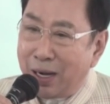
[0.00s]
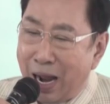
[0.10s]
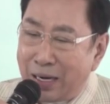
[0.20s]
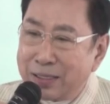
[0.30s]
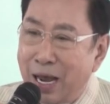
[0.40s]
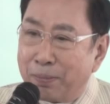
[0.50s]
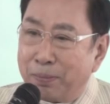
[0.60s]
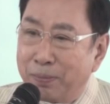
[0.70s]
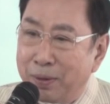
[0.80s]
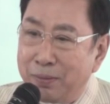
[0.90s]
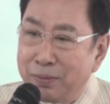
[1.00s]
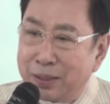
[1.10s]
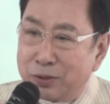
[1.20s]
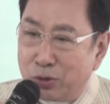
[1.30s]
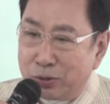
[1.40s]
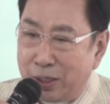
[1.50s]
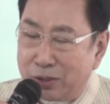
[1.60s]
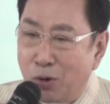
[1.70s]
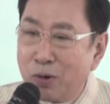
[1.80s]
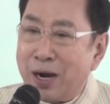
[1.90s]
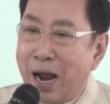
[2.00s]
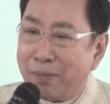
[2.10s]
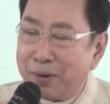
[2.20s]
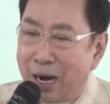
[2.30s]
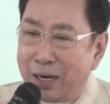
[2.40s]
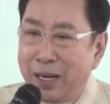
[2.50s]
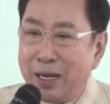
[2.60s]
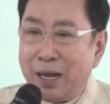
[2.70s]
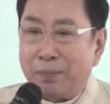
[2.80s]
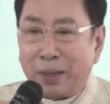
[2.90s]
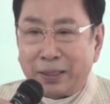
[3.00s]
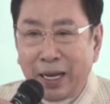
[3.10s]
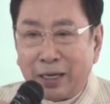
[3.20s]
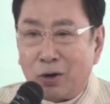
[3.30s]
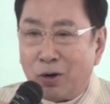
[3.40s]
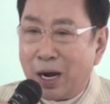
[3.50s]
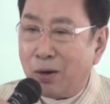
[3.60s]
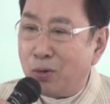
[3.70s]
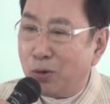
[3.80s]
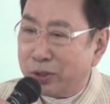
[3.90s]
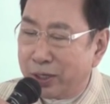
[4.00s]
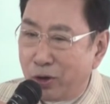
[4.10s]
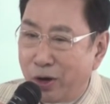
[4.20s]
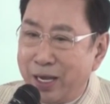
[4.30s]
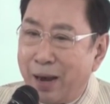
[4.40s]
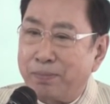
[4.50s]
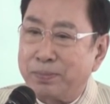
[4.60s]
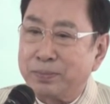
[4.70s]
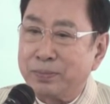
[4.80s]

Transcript: หลังจากศึกสงครามครั้งนี้เนี่ยประเทศของเขาคงจะย่อยยับ